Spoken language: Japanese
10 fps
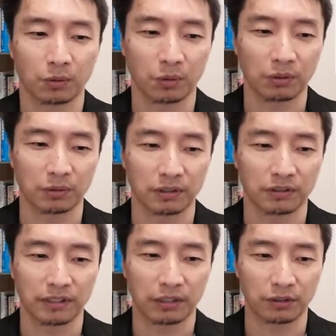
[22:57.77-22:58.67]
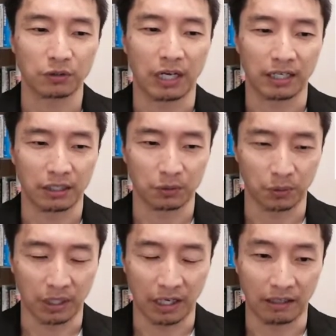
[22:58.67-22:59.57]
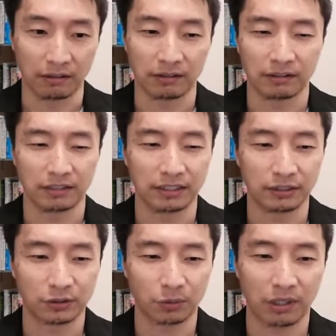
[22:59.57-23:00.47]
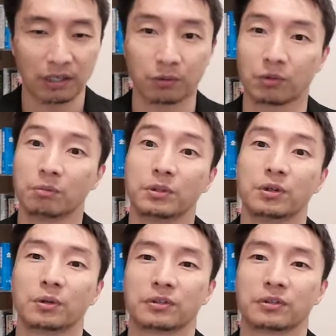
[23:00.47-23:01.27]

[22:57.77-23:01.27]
これを制約率を上げるとか、リストからこの無料